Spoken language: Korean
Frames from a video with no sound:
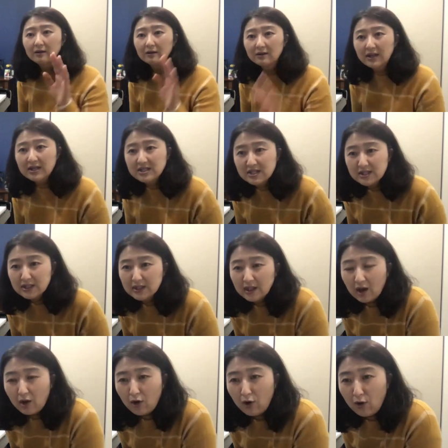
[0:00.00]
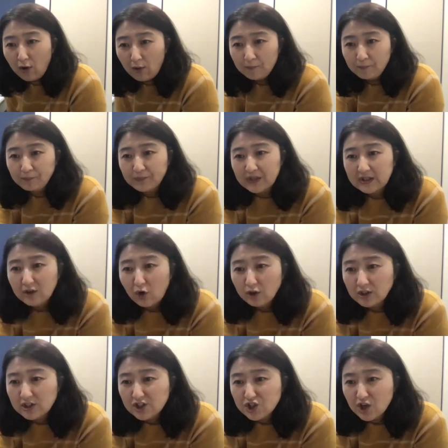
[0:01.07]
대신 어 그건
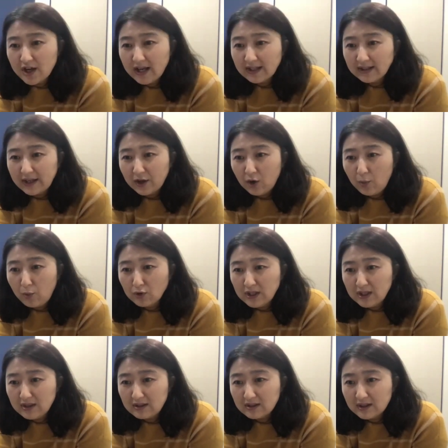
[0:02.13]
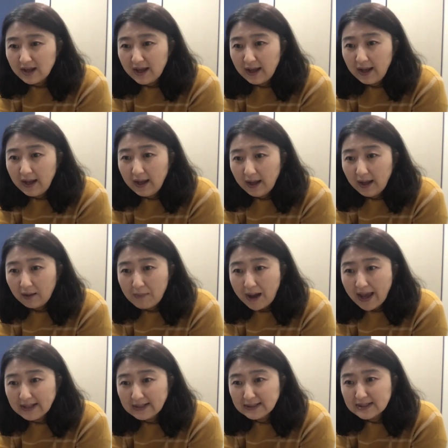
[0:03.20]
끄셔야 돼요. 본인들의
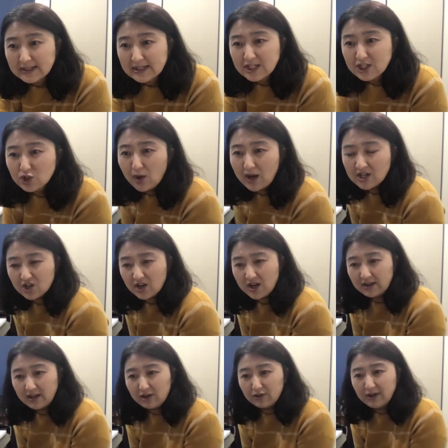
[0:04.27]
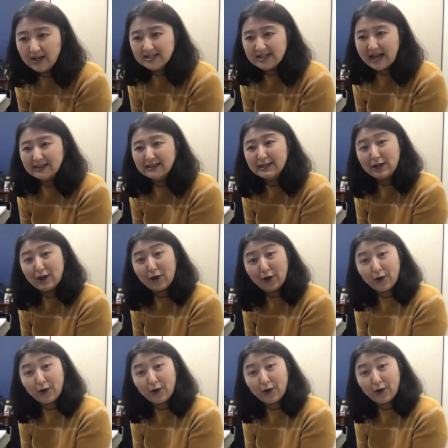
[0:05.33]
마이크는 끄시고 하셔야 돼요. 그래야지 안 들려요.